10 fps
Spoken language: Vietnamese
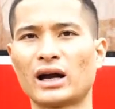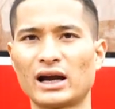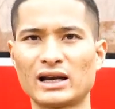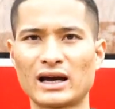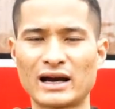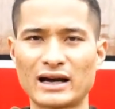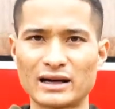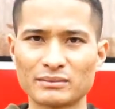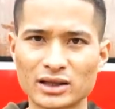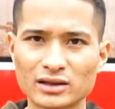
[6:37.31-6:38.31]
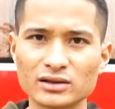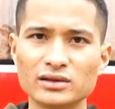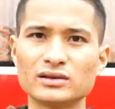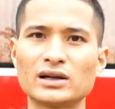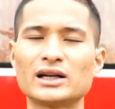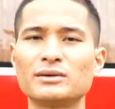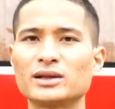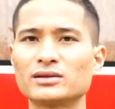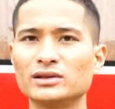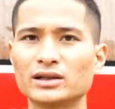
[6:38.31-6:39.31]
hay là biệt thự hay là
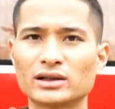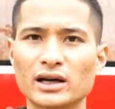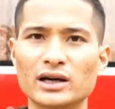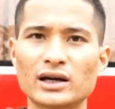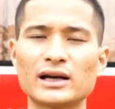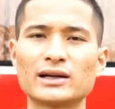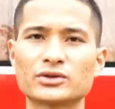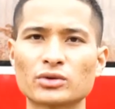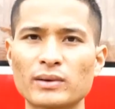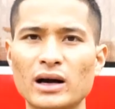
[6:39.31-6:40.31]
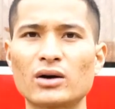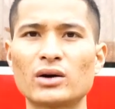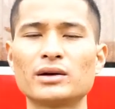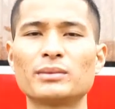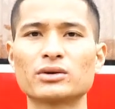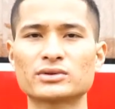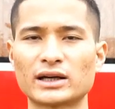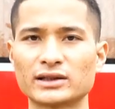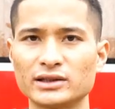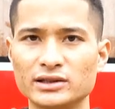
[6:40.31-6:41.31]
biệt thự liền kề hay là shop house hay bất động
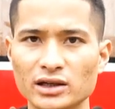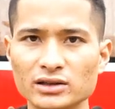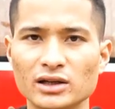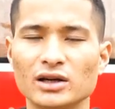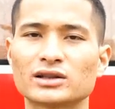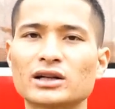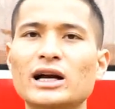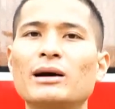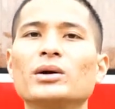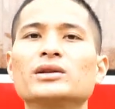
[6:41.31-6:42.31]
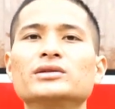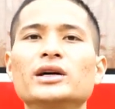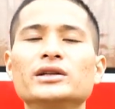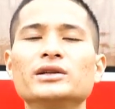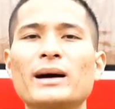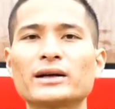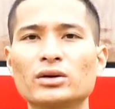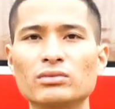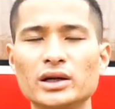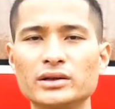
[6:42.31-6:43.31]
sản nghỉ dưỡng tất cả mọi thứ đấy thì bạn
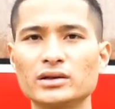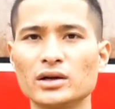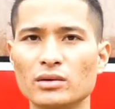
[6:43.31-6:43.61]
không lên